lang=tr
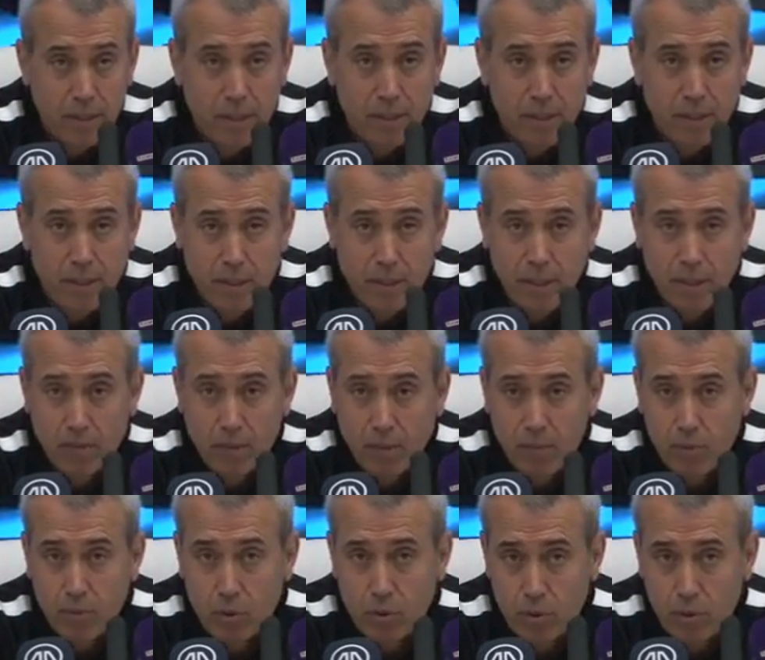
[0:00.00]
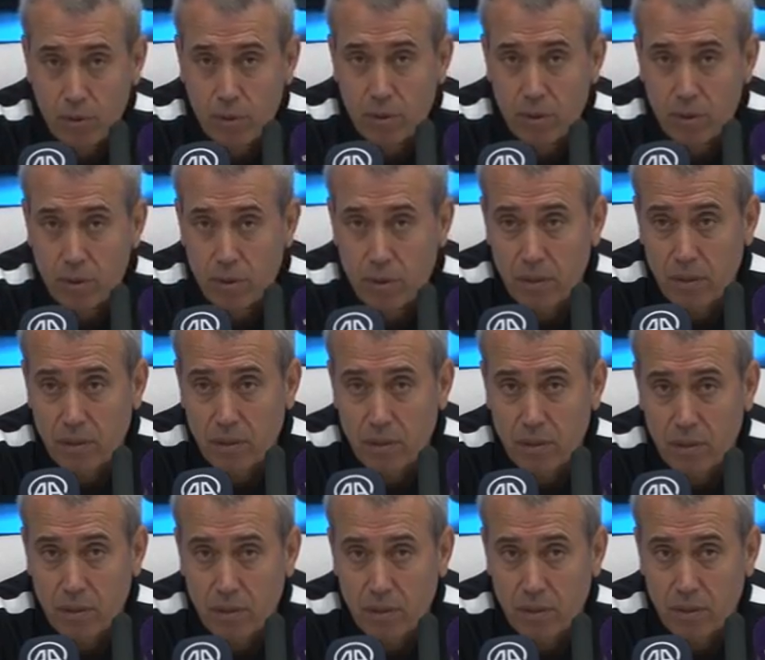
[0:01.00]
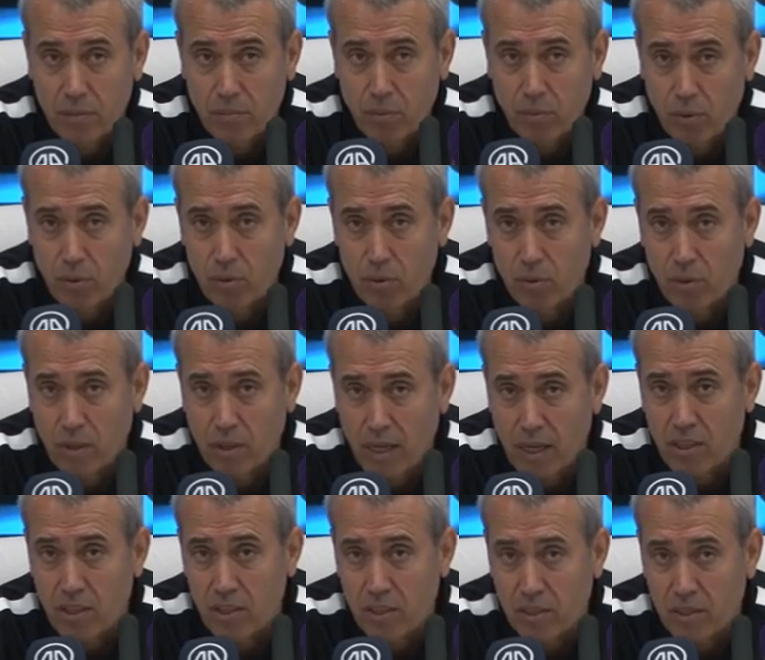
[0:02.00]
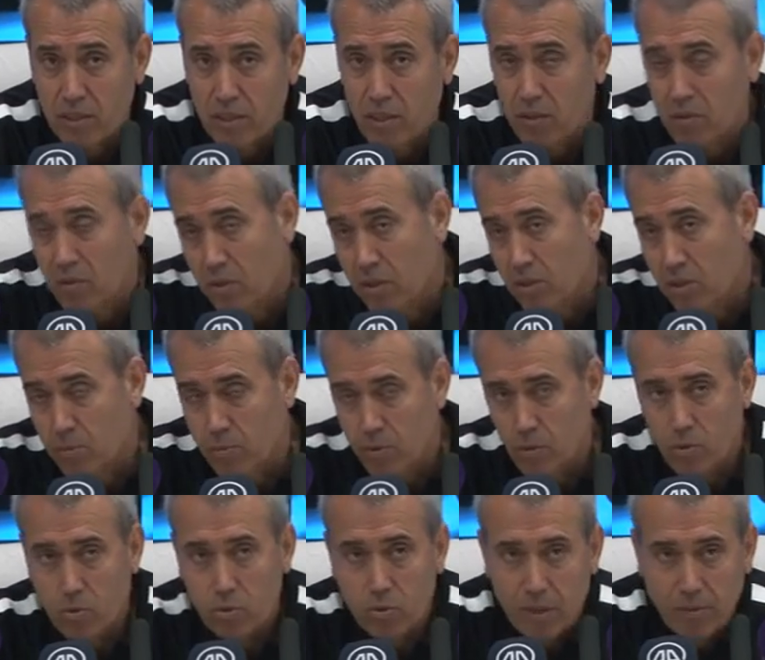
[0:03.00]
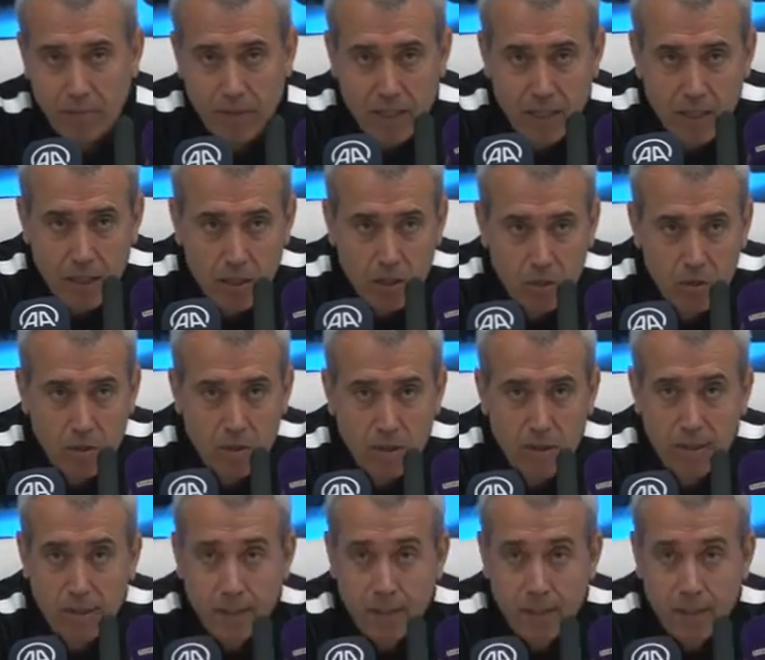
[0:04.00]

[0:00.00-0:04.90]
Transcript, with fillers: E, ama bugün e, bu oyunun karşılığında Konya Spor'u kutlamak gerekiyor.